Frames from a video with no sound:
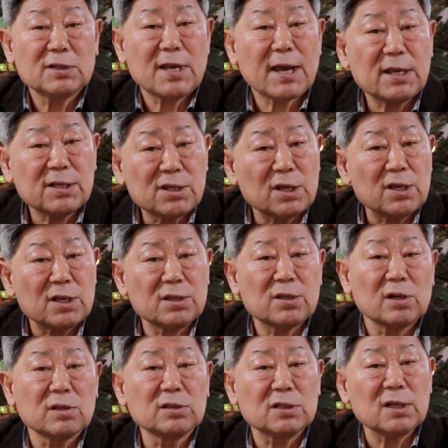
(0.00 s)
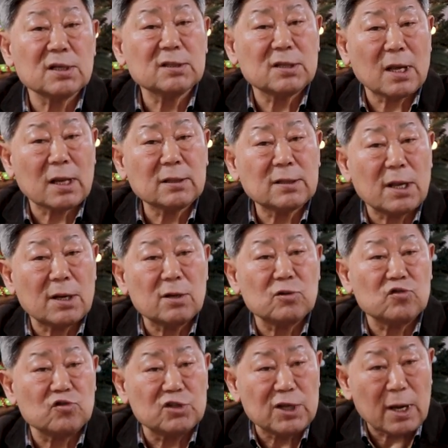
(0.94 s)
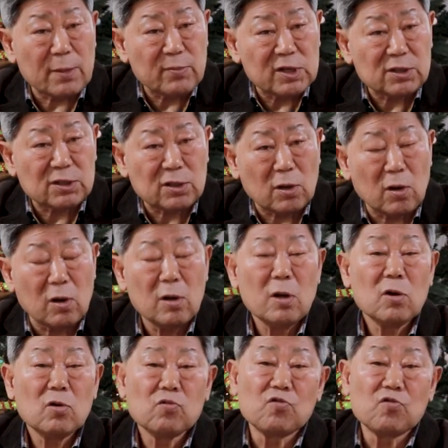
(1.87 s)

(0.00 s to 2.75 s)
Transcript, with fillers: 세계적인 경쟁 상태를 유지하면서